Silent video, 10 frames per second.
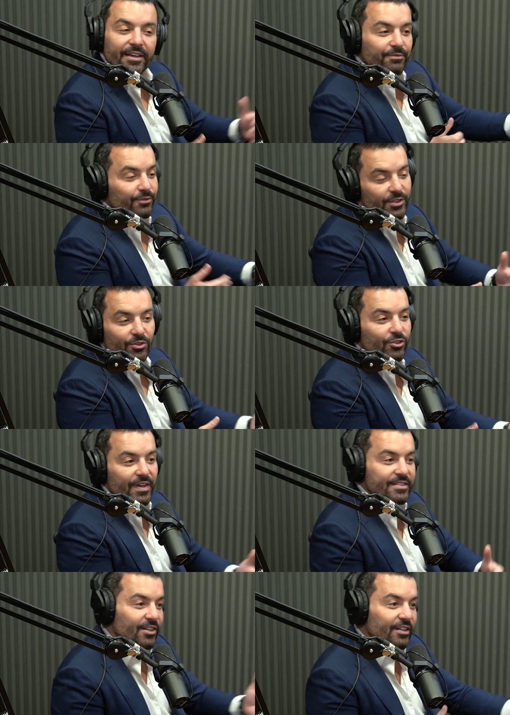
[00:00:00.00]
porque se eu não
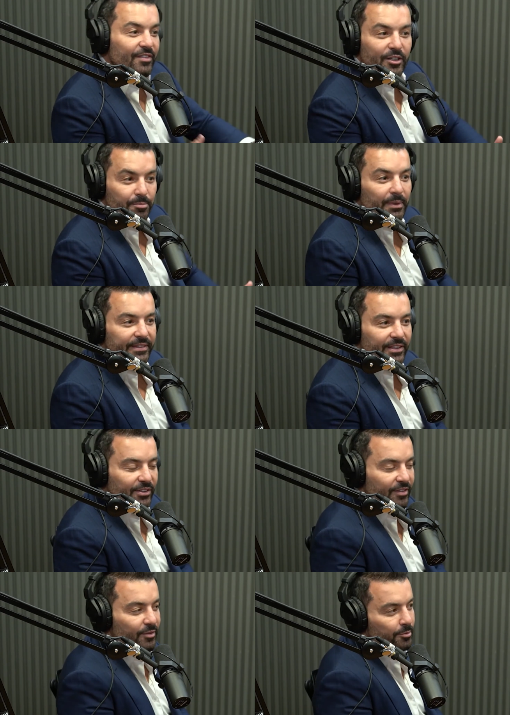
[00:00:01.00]
tivesse lá, eu tava dando
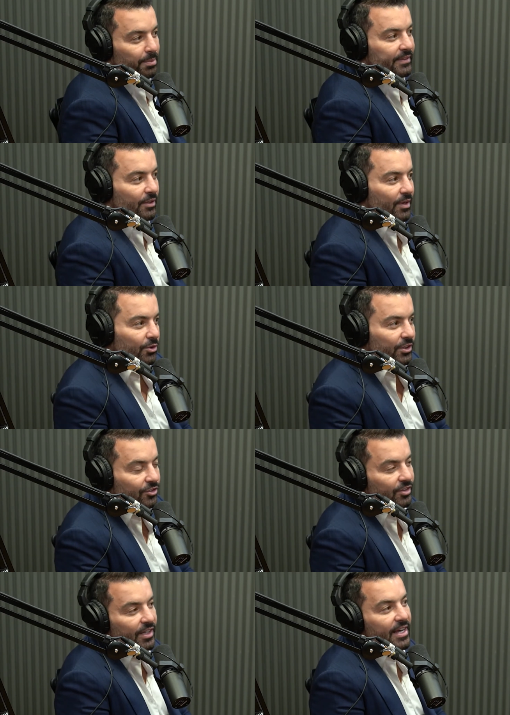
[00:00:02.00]
plantão, dava muito plantão à
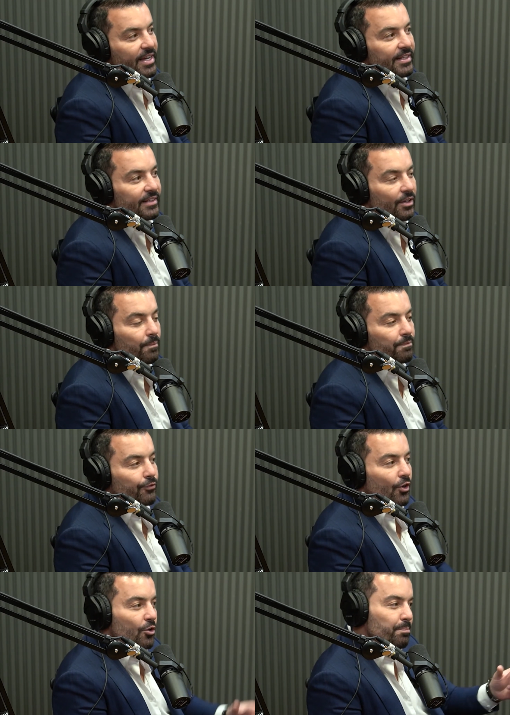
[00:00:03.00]
noite. Então,
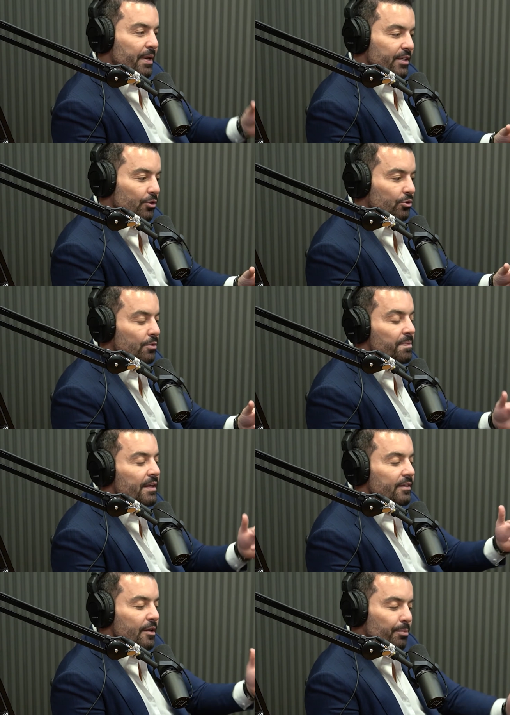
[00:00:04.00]
foi um período.
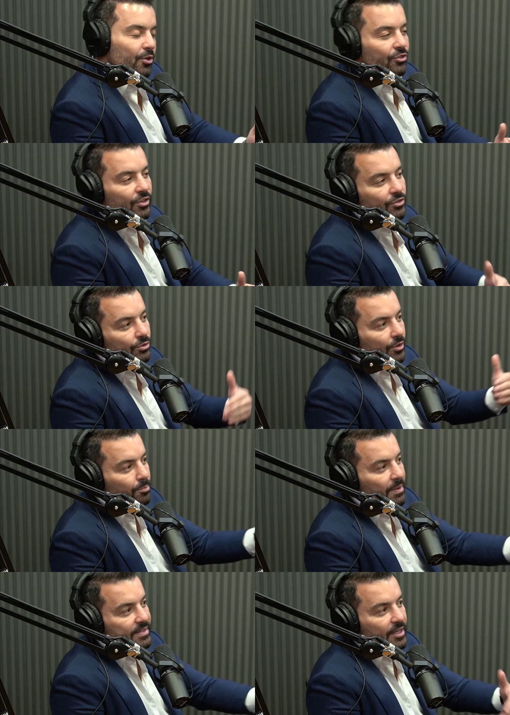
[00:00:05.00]
Depois disso,
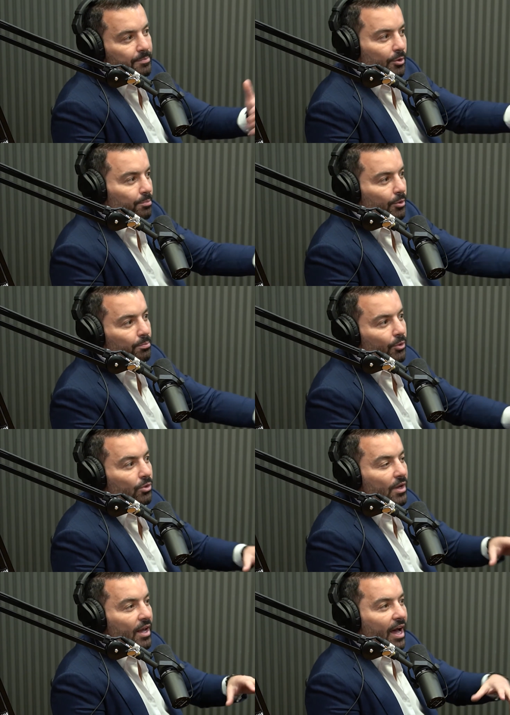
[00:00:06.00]
eu passei por, por,
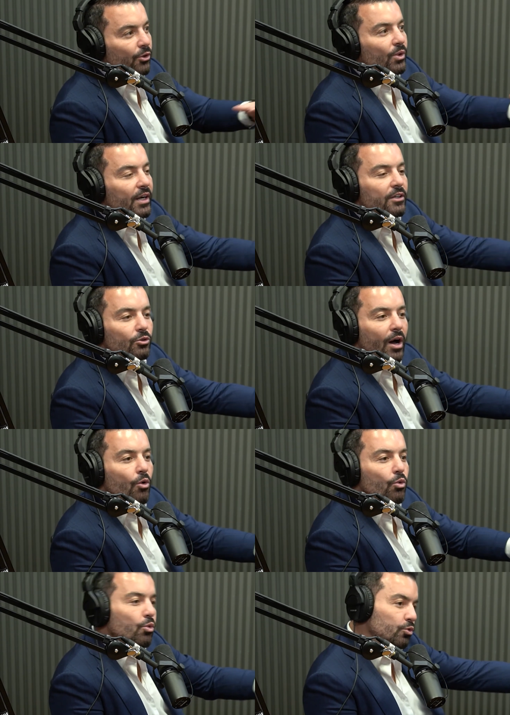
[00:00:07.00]
por alugando
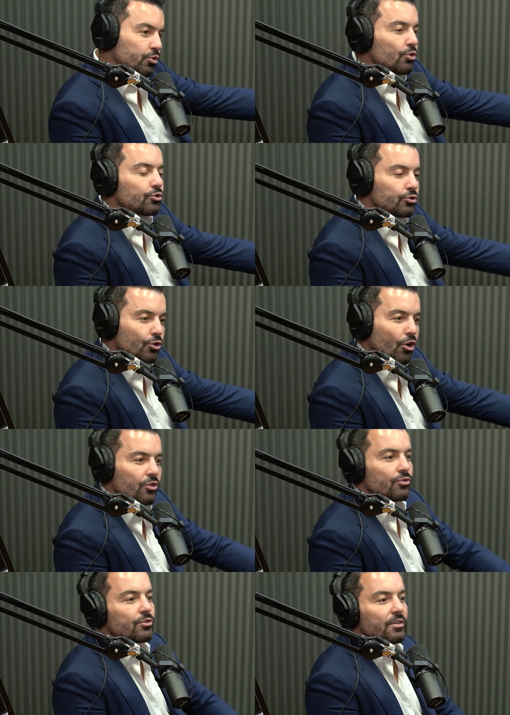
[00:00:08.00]
alguns
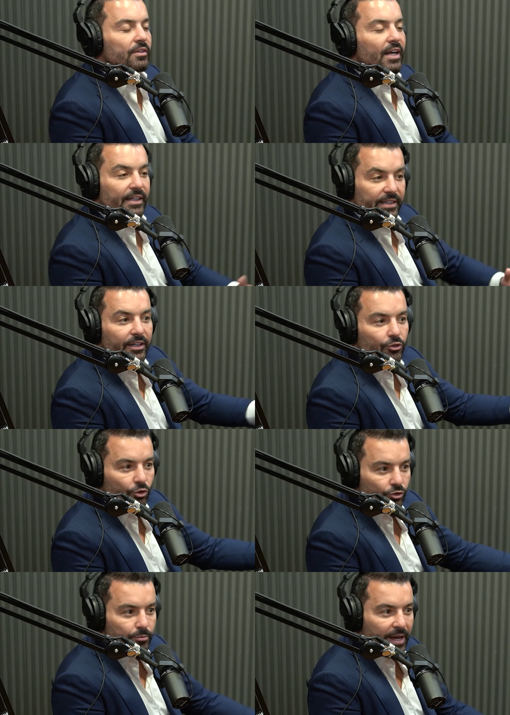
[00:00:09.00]
consultórios na clínica
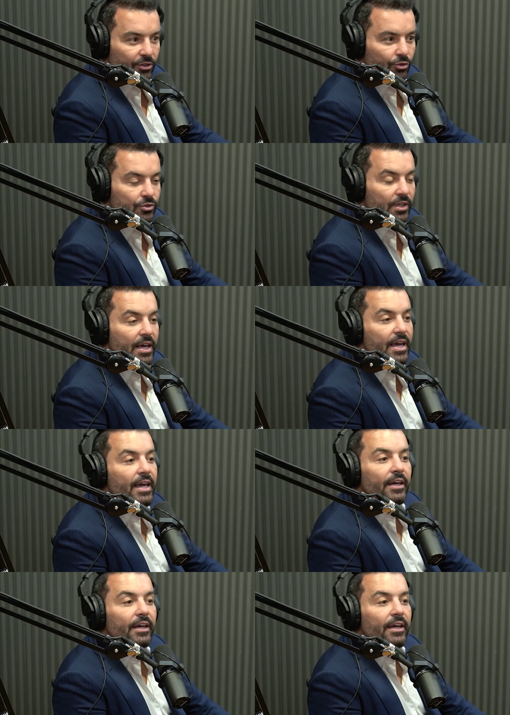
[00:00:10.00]
de outros médicos.